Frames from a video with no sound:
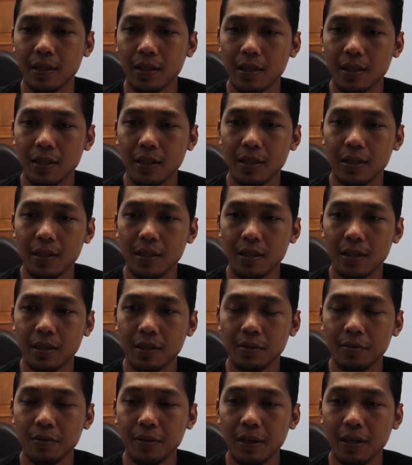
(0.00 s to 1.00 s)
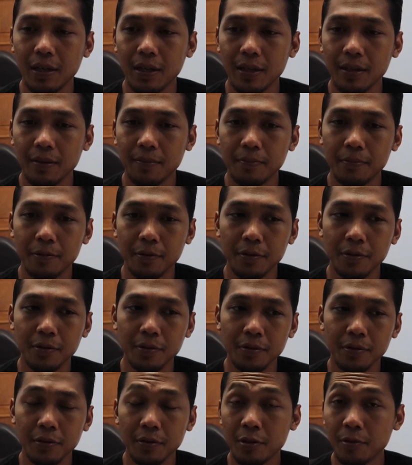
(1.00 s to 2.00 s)
eh, uh,
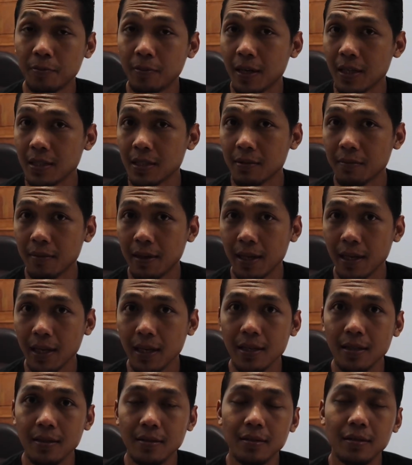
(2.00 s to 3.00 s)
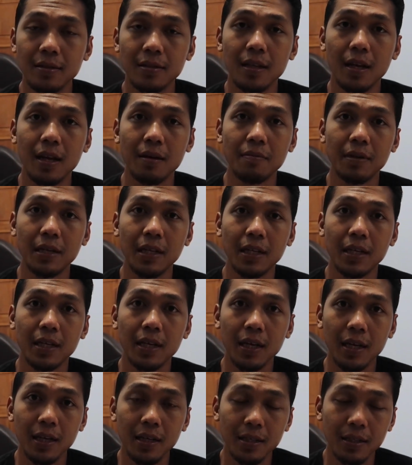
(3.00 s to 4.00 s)
2017 kemarin setelah
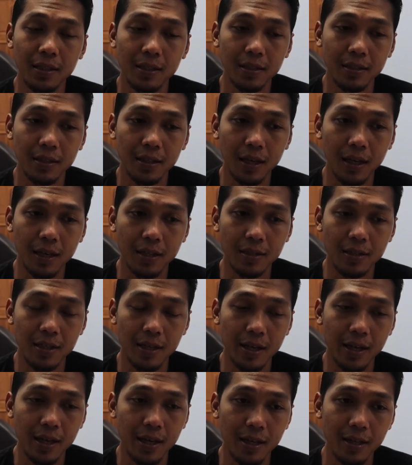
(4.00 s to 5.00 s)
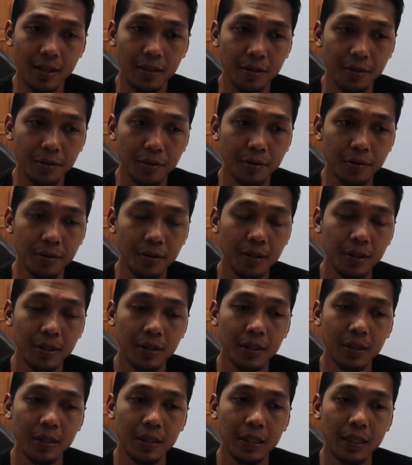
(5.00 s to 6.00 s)
menikah dengan saya itu
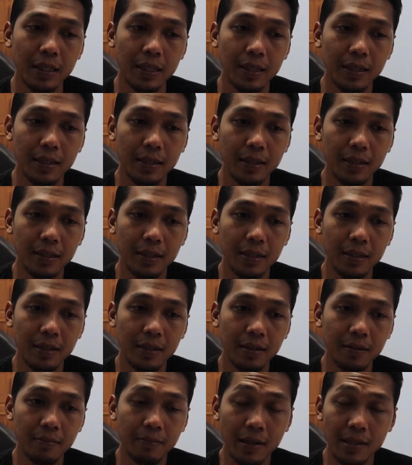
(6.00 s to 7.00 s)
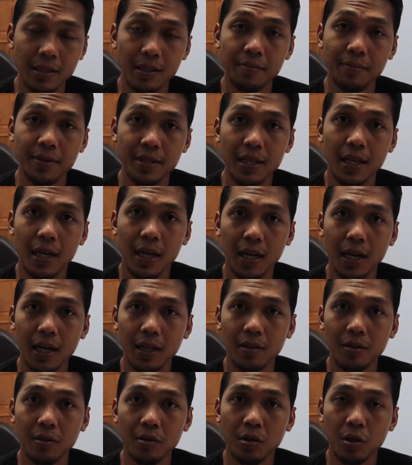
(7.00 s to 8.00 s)
Eh, masih
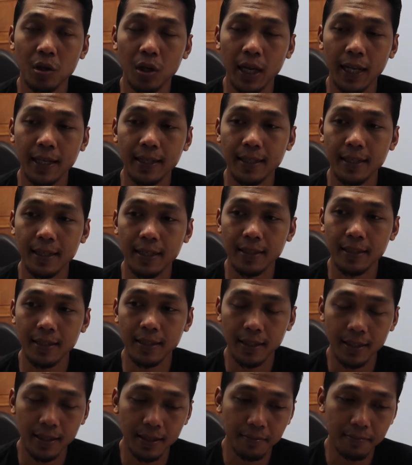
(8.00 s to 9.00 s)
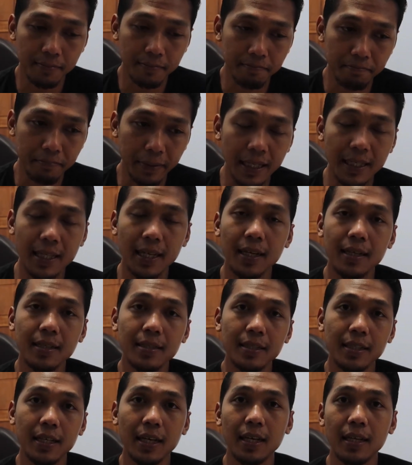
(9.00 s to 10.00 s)
menjalankan toko online-nya. Jadi banyak
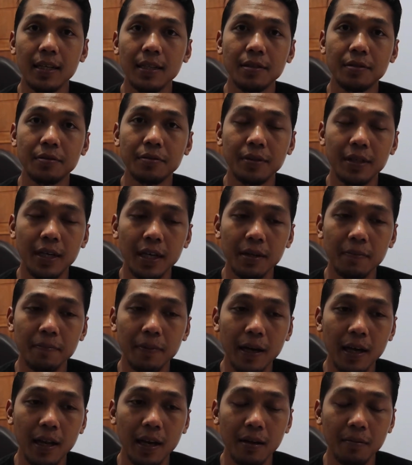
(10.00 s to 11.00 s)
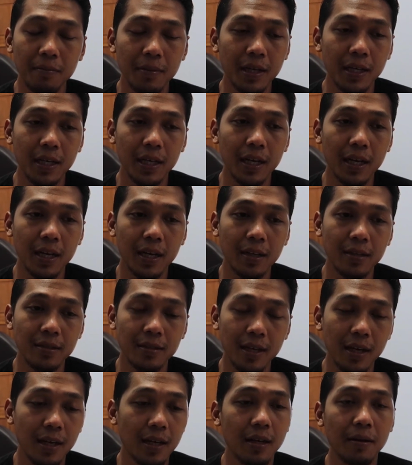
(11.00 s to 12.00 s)
sekali juga pengalaman yang
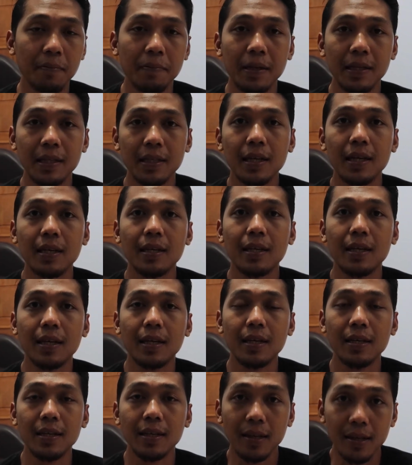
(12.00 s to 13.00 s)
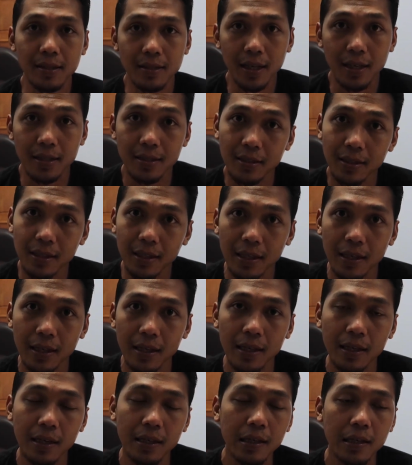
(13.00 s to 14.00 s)
saya dapatkan dari diri saya
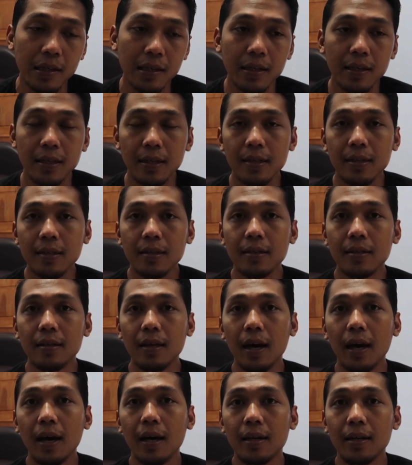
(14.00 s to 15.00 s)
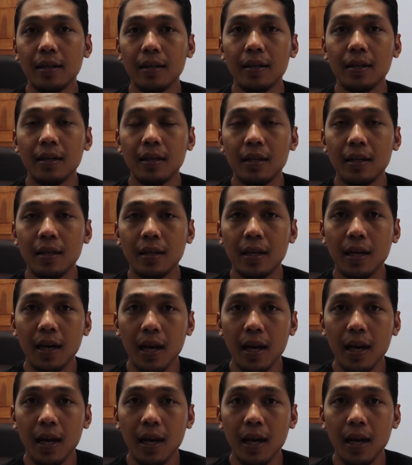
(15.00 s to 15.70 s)
sendiri, dari